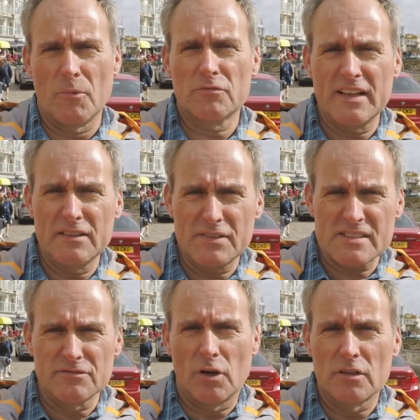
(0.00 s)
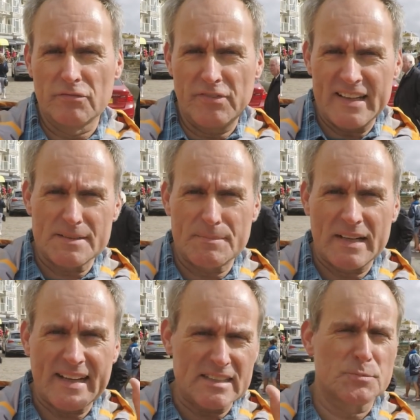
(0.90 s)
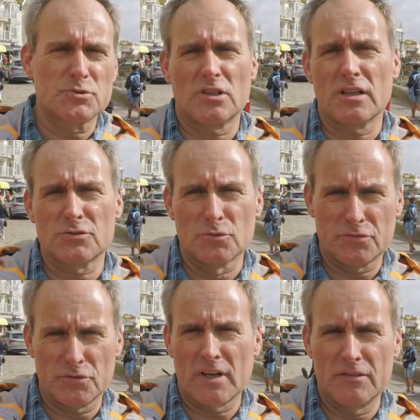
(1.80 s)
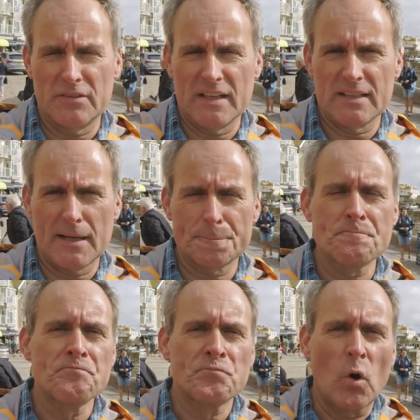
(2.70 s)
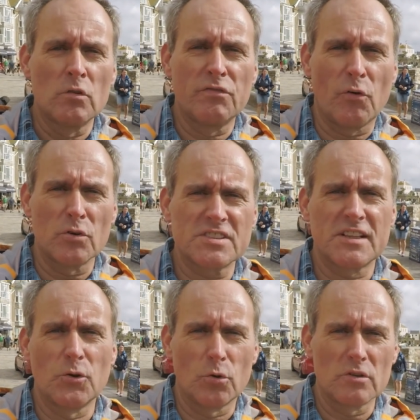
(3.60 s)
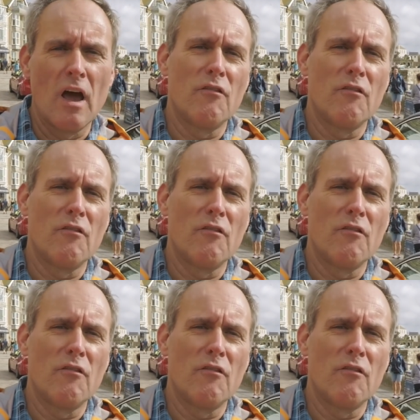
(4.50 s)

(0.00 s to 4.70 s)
Und wenn ihr wissen wollt, welche man ganz besonders gut fotografieren kann und wo es sich lohnt,